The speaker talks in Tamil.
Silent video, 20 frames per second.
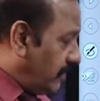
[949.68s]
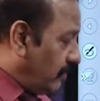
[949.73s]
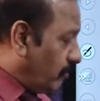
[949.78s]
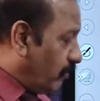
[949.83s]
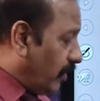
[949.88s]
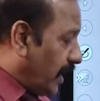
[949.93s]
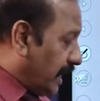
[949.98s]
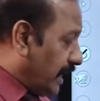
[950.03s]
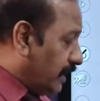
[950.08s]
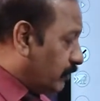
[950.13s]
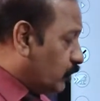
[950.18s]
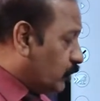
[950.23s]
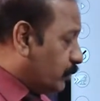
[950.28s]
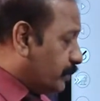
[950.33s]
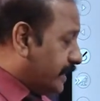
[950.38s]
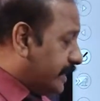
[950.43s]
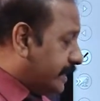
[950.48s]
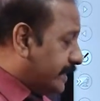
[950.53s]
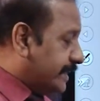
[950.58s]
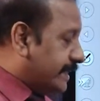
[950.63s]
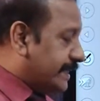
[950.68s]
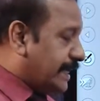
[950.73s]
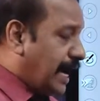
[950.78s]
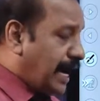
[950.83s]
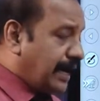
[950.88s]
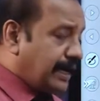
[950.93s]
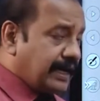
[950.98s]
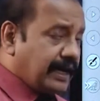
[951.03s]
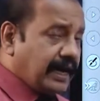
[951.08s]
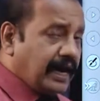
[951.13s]
வரவு
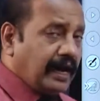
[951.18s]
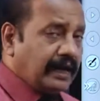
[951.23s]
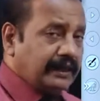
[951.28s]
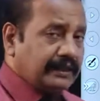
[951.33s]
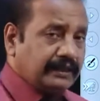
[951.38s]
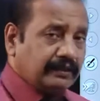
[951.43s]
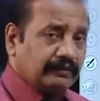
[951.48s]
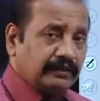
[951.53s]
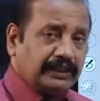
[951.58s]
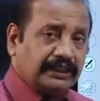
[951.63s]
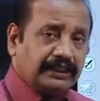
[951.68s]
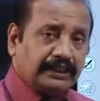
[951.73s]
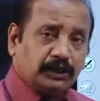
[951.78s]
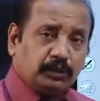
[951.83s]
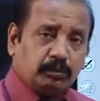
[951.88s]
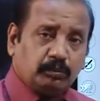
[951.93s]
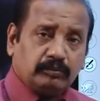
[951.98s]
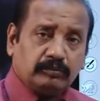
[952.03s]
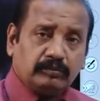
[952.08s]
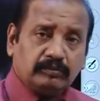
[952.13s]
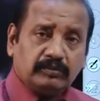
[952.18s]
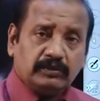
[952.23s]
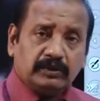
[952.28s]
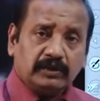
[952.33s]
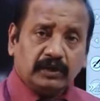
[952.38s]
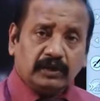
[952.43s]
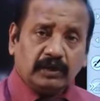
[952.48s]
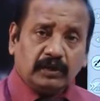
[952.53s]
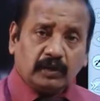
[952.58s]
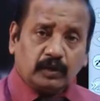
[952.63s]
மீதியாக காட்ட வேண்டும்
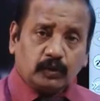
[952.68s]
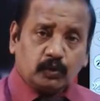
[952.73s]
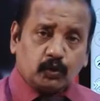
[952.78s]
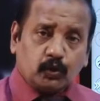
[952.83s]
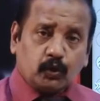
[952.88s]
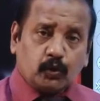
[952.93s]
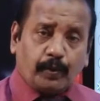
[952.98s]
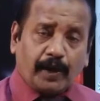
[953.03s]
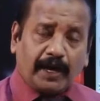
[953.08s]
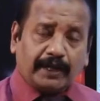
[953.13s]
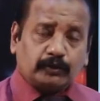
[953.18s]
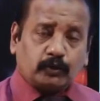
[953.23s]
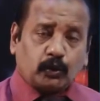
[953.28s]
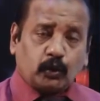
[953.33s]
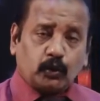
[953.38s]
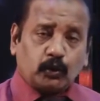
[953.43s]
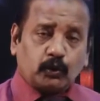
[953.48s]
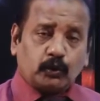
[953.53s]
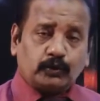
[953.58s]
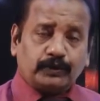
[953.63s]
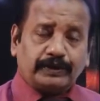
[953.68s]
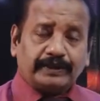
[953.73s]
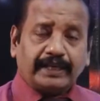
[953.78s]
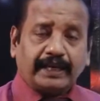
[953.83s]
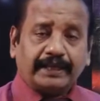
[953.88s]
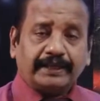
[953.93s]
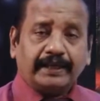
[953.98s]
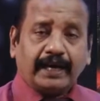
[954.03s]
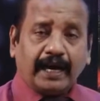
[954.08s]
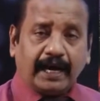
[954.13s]
ரூபா தொண்ணூற்றி
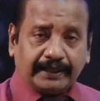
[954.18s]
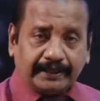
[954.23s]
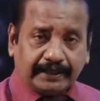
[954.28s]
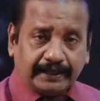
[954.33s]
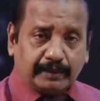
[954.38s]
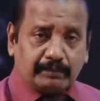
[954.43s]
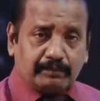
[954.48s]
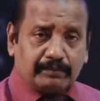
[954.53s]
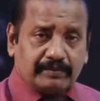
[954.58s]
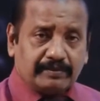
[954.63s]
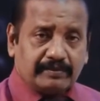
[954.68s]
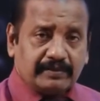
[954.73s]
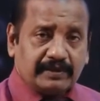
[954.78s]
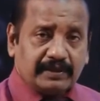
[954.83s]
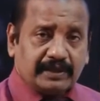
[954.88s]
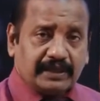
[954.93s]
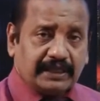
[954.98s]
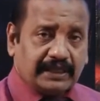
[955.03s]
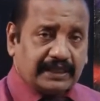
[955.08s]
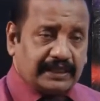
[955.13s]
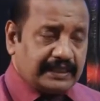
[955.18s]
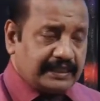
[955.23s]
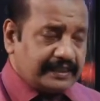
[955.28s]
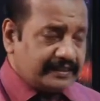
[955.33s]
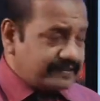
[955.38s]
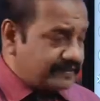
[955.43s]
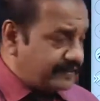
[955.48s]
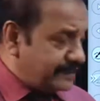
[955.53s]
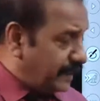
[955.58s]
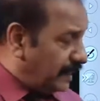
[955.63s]
ஐயாயிரம்
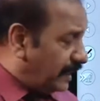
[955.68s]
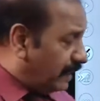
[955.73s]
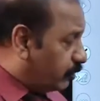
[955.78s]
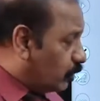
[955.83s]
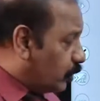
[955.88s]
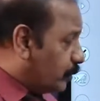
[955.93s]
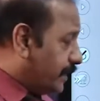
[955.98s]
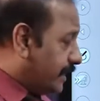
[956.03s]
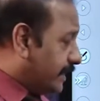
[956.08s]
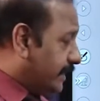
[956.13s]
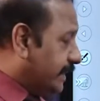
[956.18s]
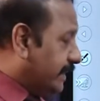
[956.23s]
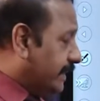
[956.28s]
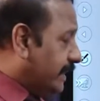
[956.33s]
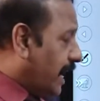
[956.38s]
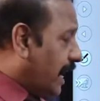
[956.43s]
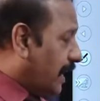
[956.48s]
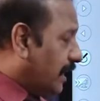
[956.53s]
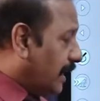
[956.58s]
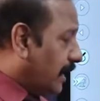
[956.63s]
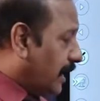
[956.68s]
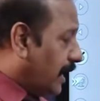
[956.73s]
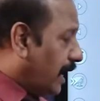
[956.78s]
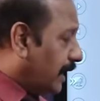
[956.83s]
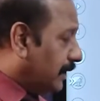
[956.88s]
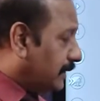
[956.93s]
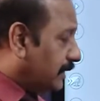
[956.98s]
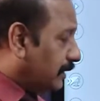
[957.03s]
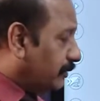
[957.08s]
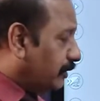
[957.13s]
செலவு மீதியாக
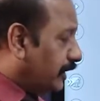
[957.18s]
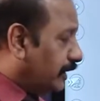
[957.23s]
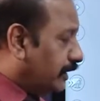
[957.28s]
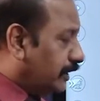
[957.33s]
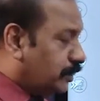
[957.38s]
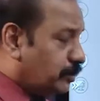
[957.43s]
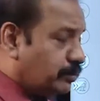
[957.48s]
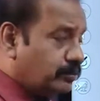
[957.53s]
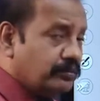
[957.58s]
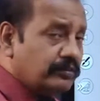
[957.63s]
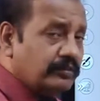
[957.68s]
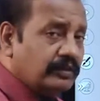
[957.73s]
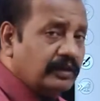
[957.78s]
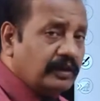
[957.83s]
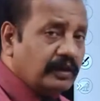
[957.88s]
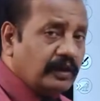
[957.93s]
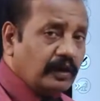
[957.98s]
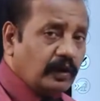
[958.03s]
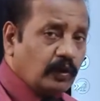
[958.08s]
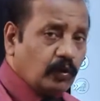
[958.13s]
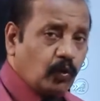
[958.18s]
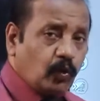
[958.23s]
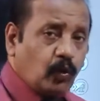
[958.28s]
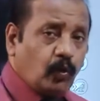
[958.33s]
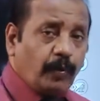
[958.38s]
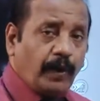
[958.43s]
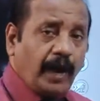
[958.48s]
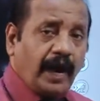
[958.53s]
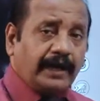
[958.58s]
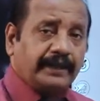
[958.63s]
காட்ட வேண்டும்
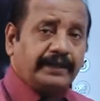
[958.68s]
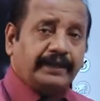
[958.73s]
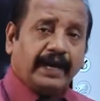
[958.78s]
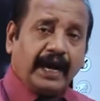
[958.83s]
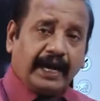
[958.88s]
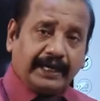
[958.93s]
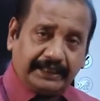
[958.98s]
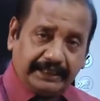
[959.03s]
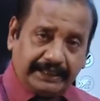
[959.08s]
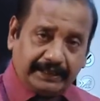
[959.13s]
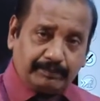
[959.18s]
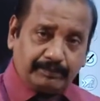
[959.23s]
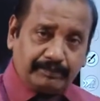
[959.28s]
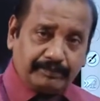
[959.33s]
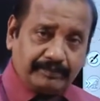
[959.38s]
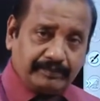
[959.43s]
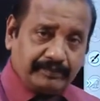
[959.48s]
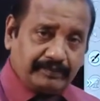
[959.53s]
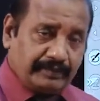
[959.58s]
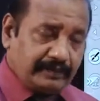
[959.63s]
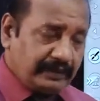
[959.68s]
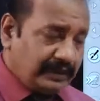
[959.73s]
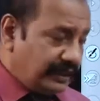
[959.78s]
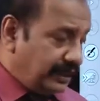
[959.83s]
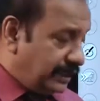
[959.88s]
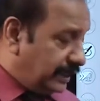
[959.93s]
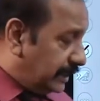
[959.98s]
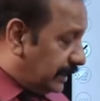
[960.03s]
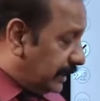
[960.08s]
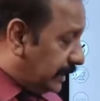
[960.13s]
ரூபா ஐயாயிரம்
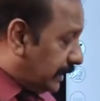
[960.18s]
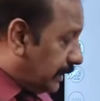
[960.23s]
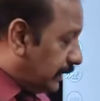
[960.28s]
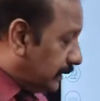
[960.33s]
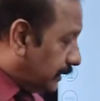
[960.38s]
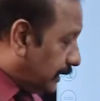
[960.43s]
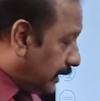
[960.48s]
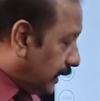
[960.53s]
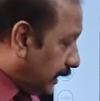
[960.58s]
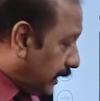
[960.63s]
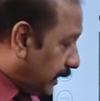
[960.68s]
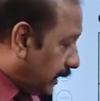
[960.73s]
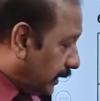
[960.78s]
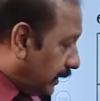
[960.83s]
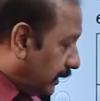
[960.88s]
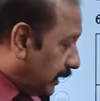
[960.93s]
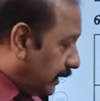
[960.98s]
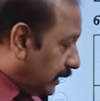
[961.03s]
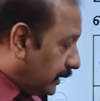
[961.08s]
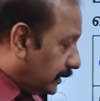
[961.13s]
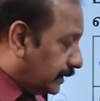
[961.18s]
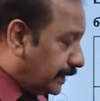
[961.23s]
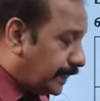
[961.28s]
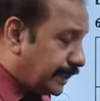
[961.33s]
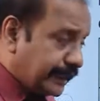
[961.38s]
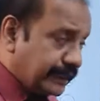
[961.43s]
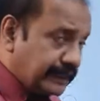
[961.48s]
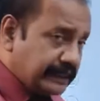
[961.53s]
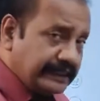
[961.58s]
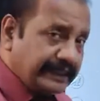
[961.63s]
இந்த
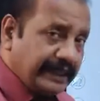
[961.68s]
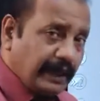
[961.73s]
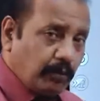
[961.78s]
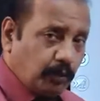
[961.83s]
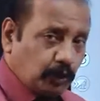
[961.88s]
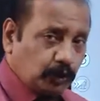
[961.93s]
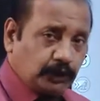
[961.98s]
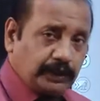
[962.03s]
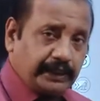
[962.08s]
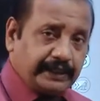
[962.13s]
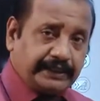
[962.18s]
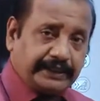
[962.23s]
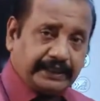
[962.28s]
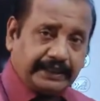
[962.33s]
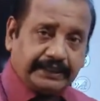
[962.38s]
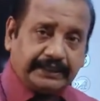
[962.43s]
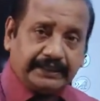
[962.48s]
தேறிய மொத்தத்தை